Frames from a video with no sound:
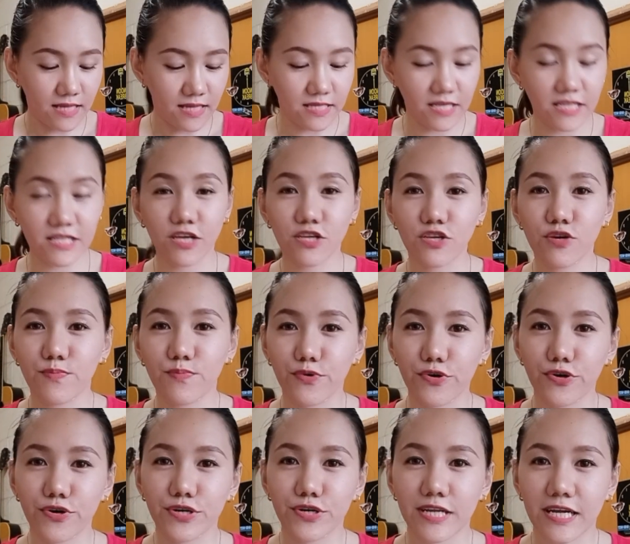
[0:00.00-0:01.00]
Tingnan niyo po
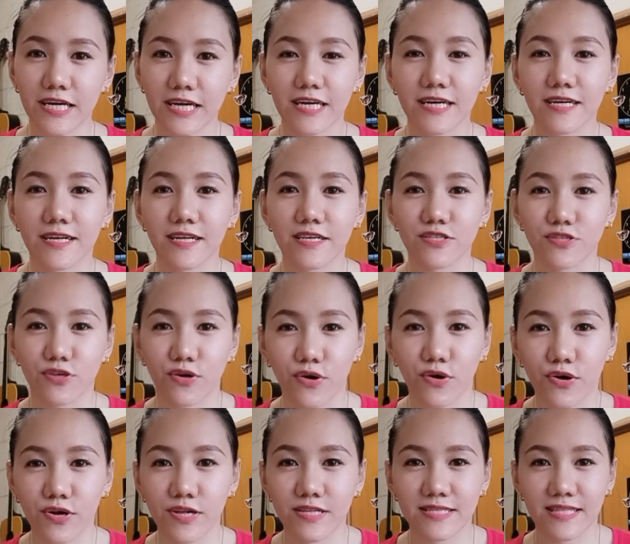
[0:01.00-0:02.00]
yung naging
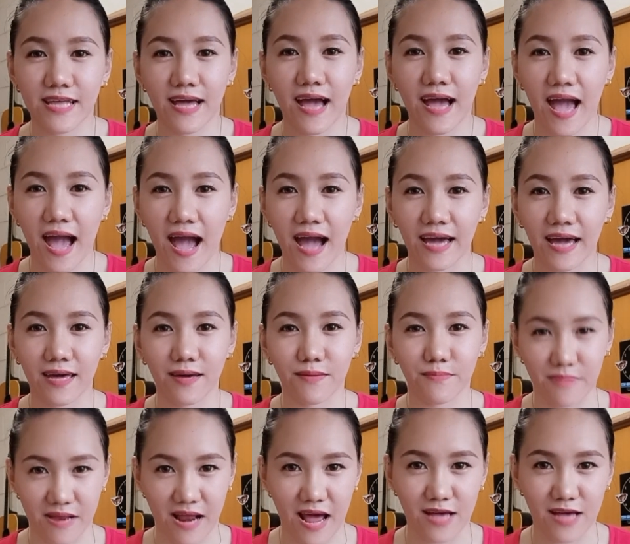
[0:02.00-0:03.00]
result ng aking
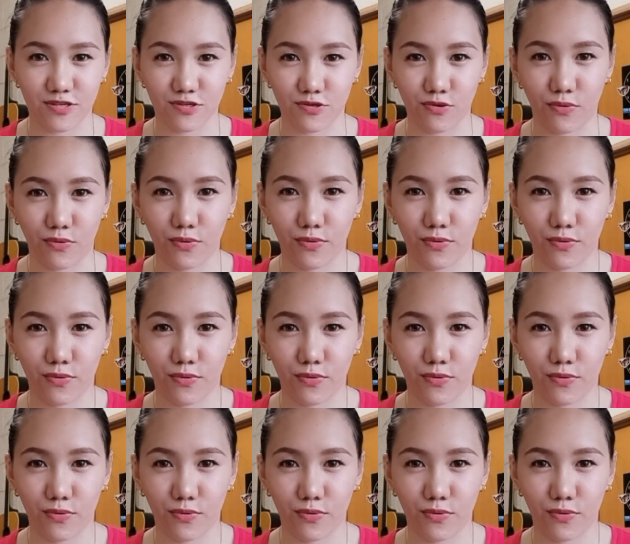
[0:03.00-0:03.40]
braso.